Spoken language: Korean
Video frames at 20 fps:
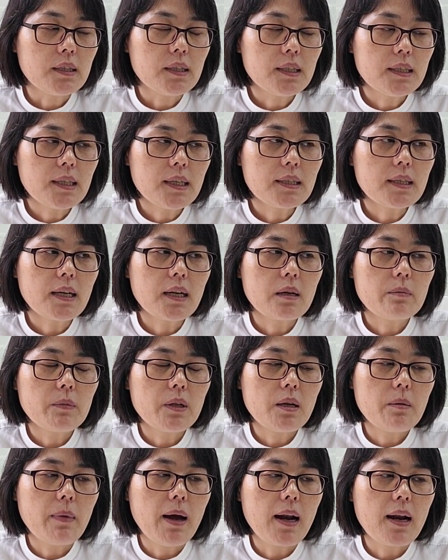세상
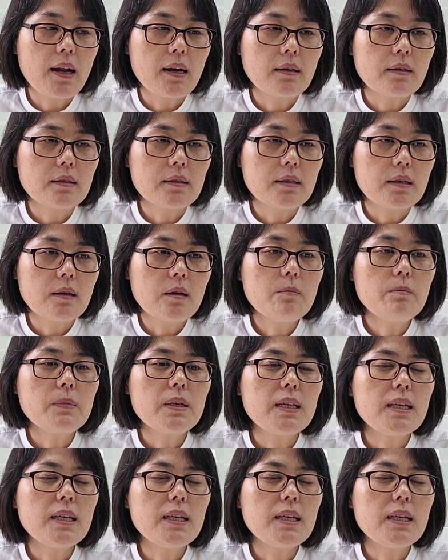사람들이 말하는 것처럼